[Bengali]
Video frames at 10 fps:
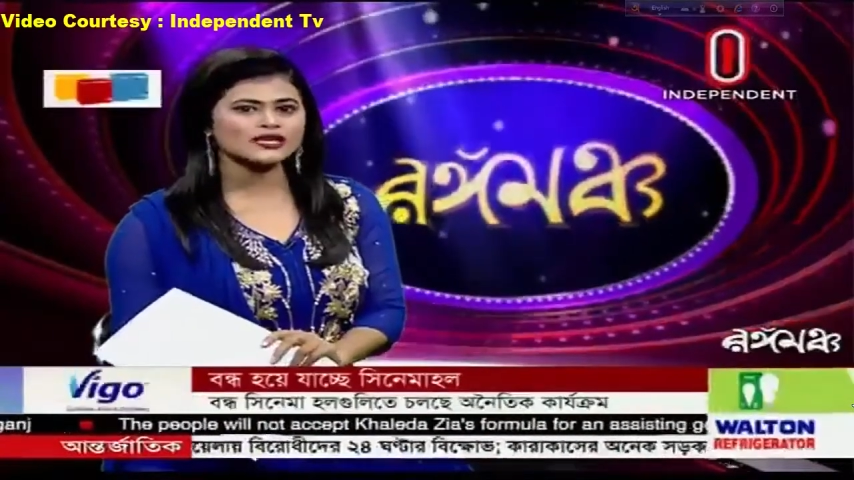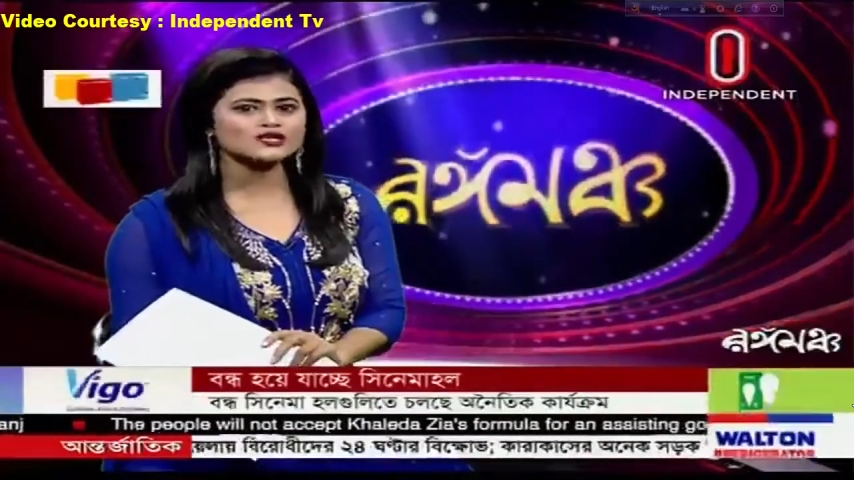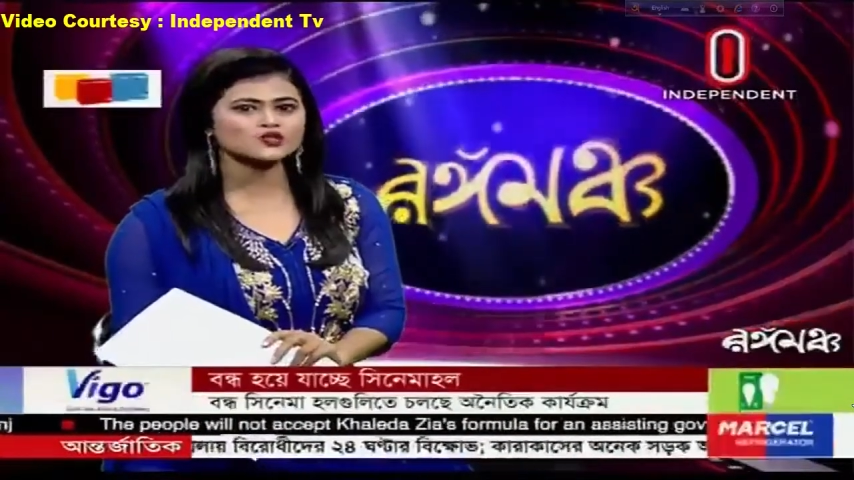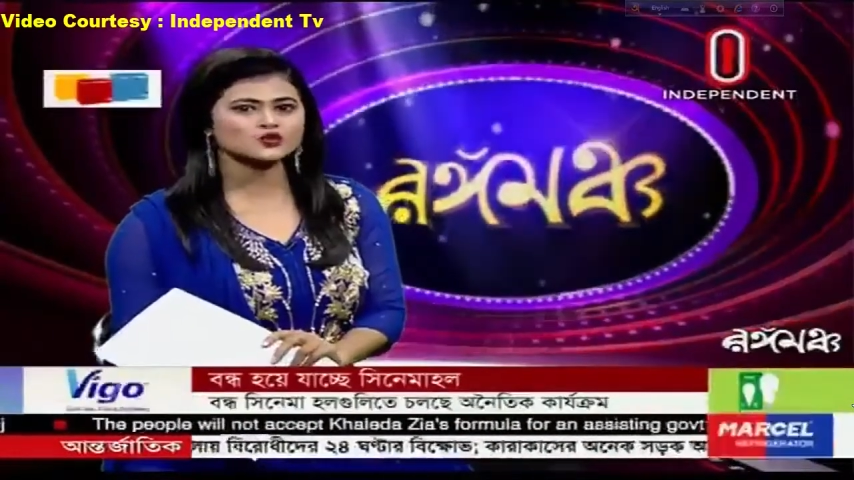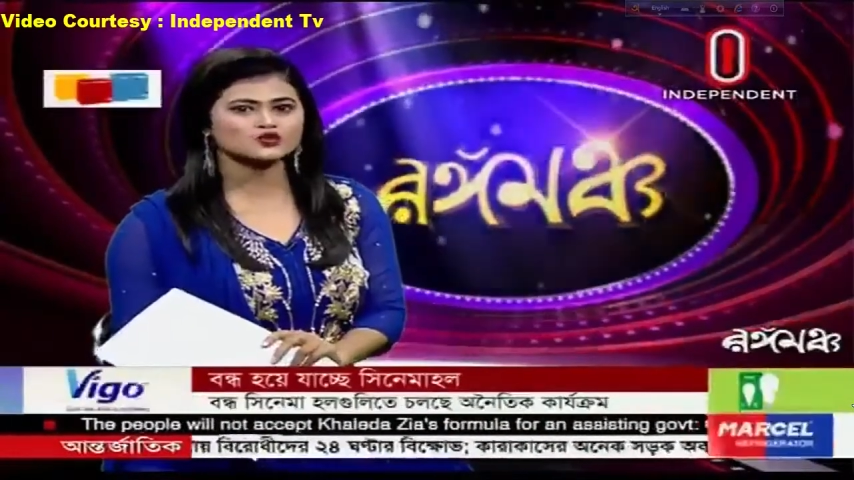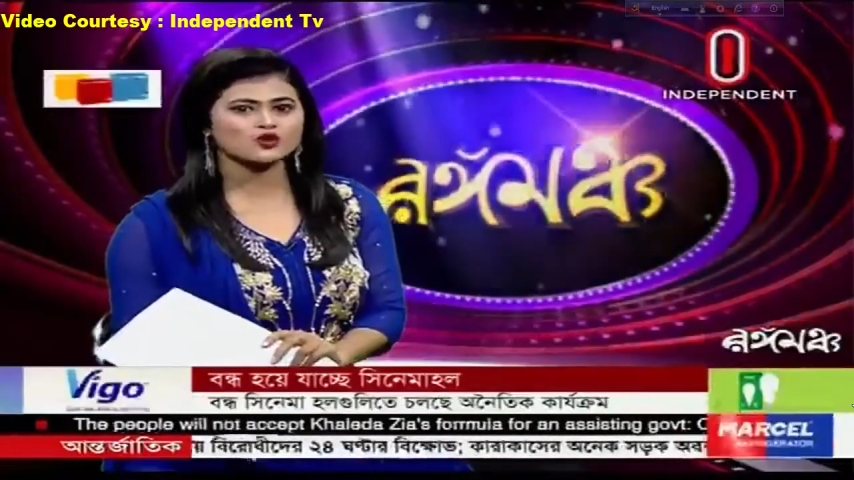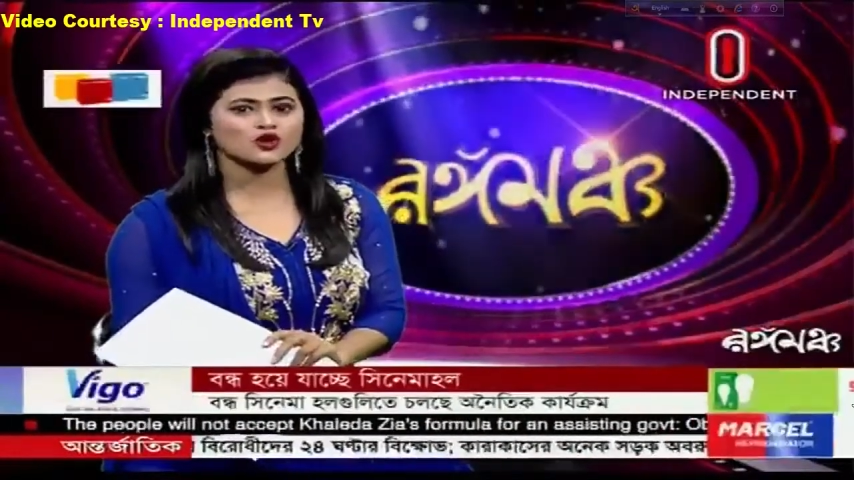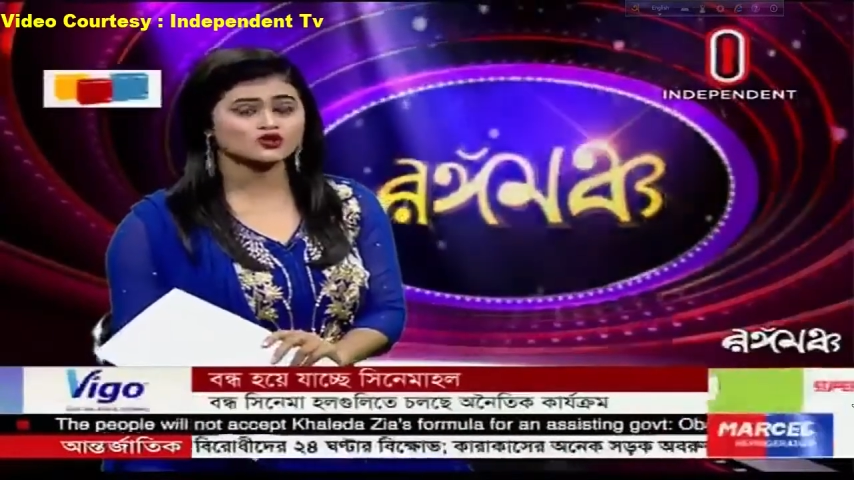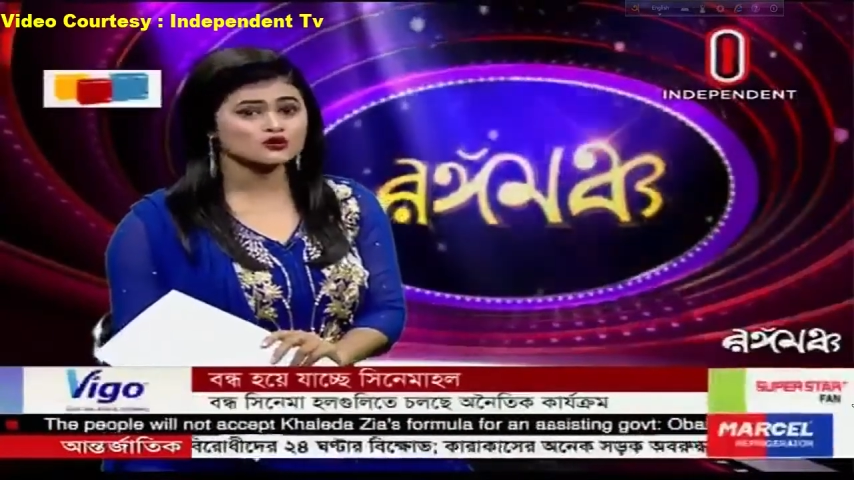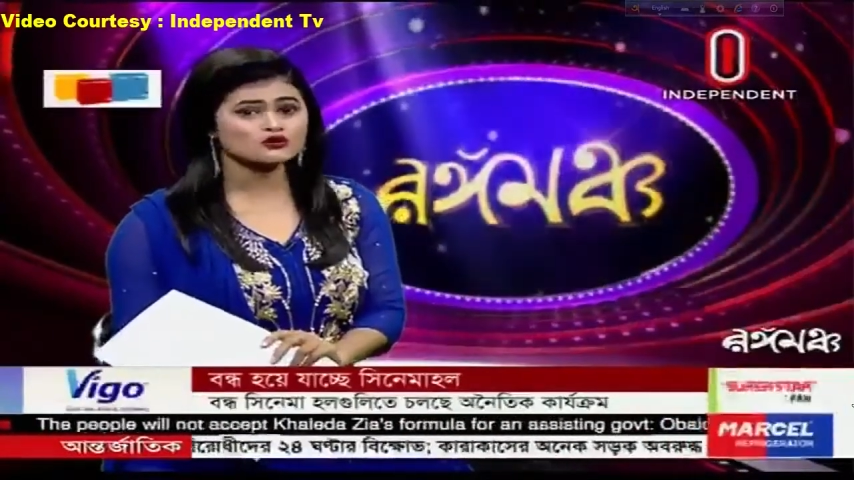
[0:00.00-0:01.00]
যুক্ত
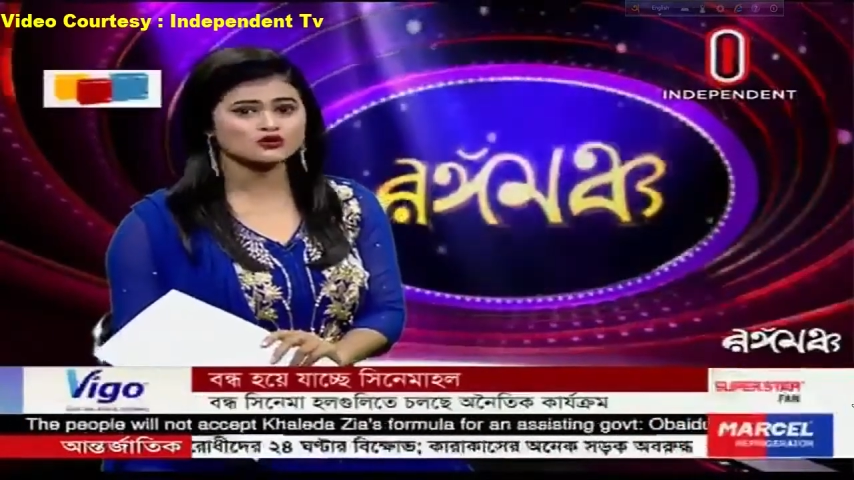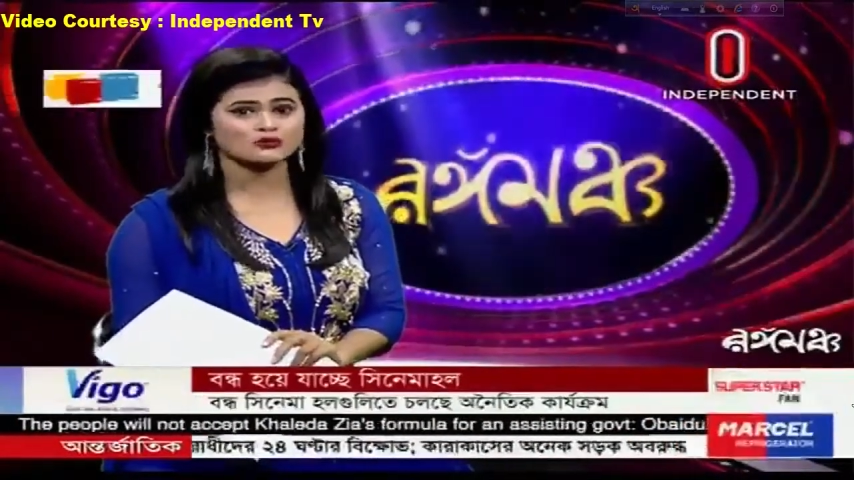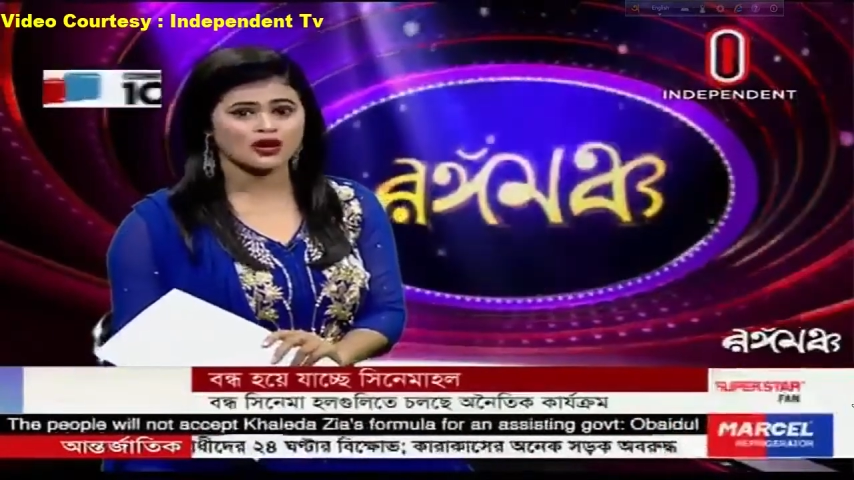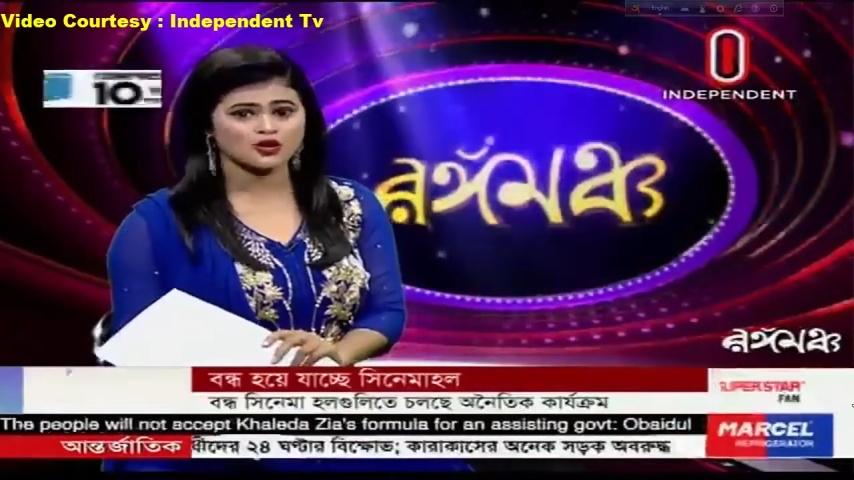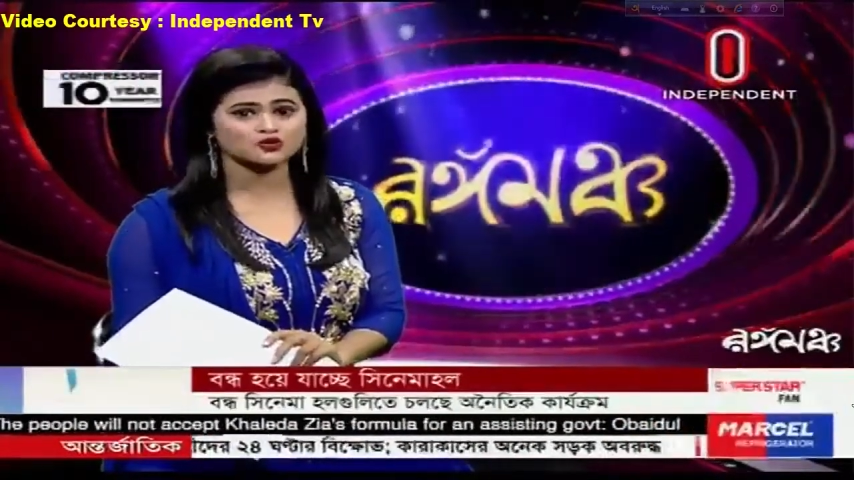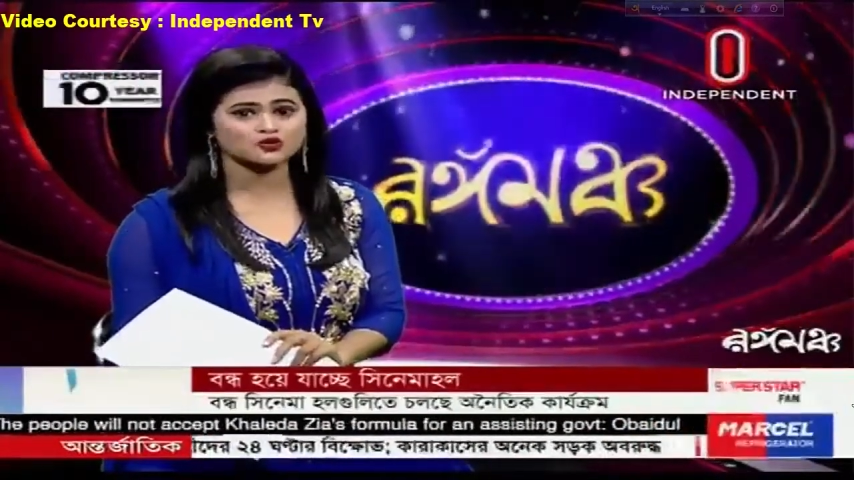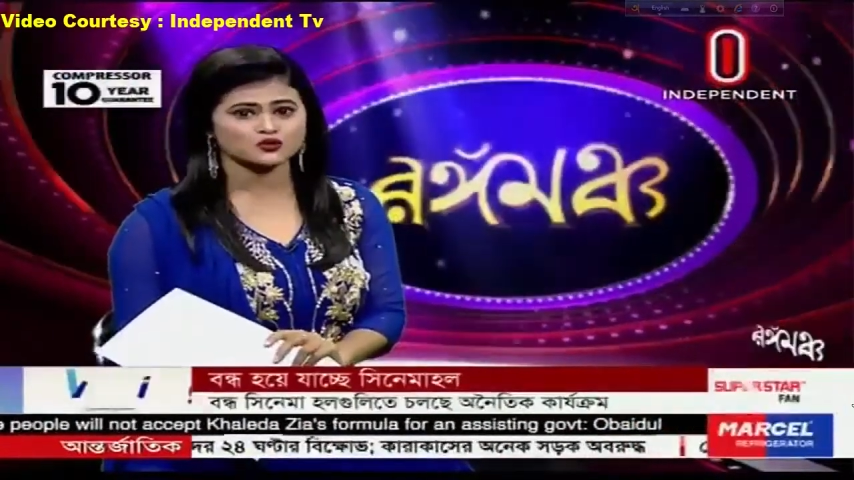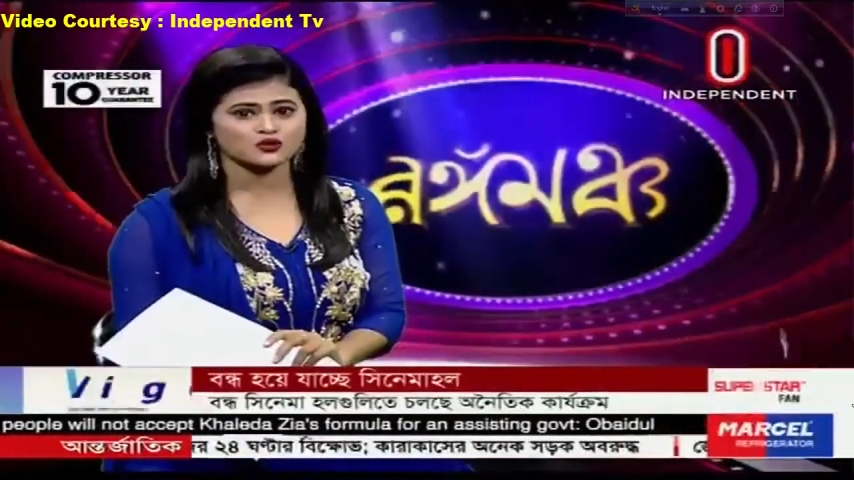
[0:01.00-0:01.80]
অসংখ্য মানুষও